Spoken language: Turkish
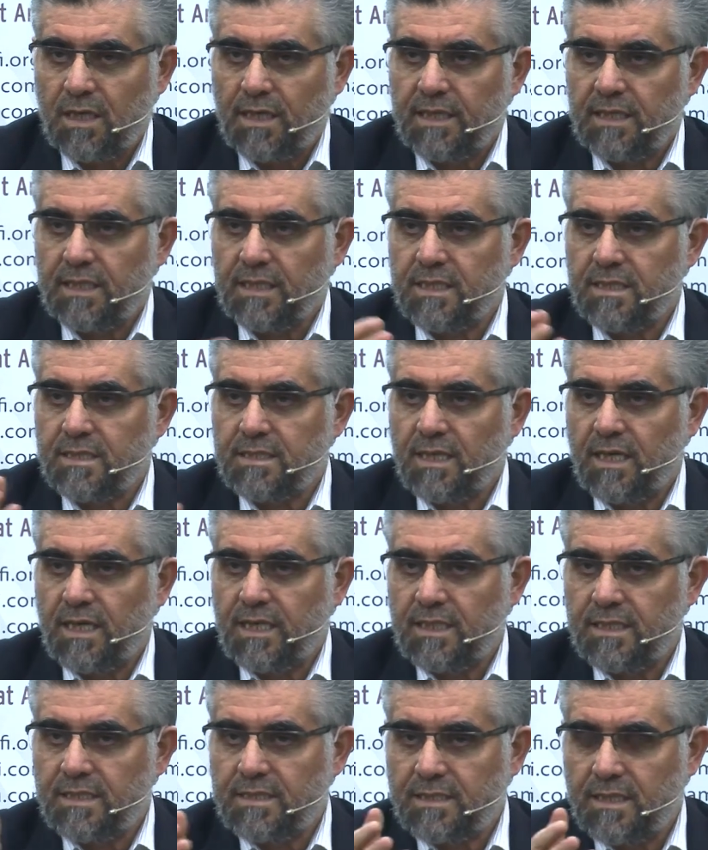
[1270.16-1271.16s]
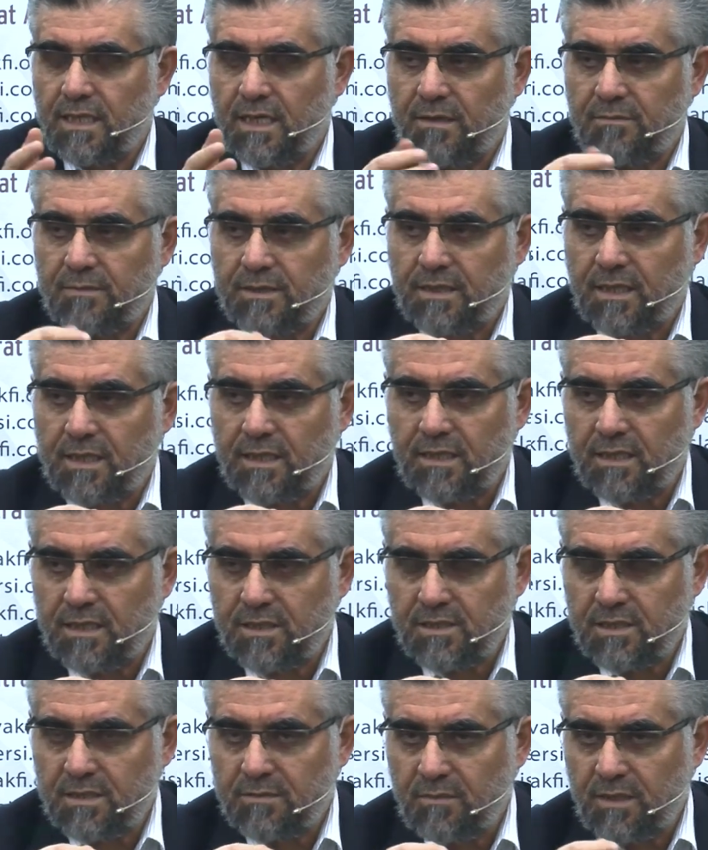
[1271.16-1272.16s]
İsa Aleyhisselam'ı
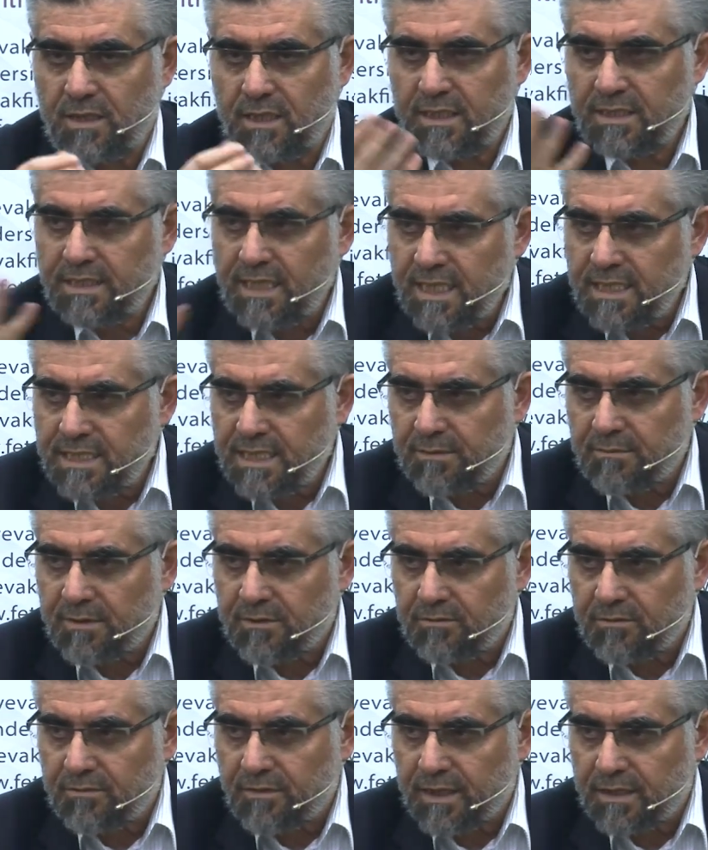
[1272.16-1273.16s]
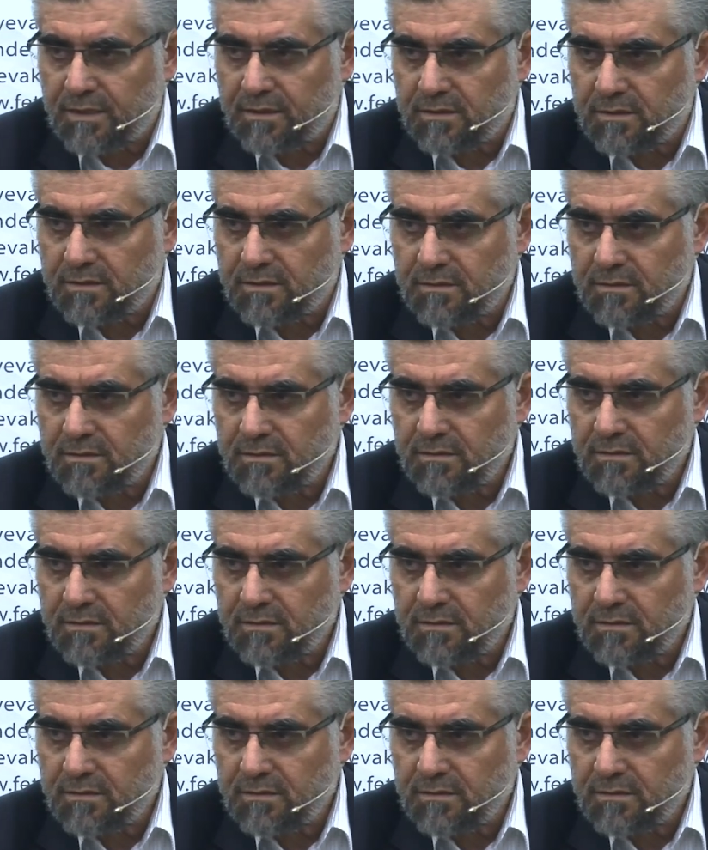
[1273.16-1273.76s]
tanrılaştırmaların tek sebebi vardır.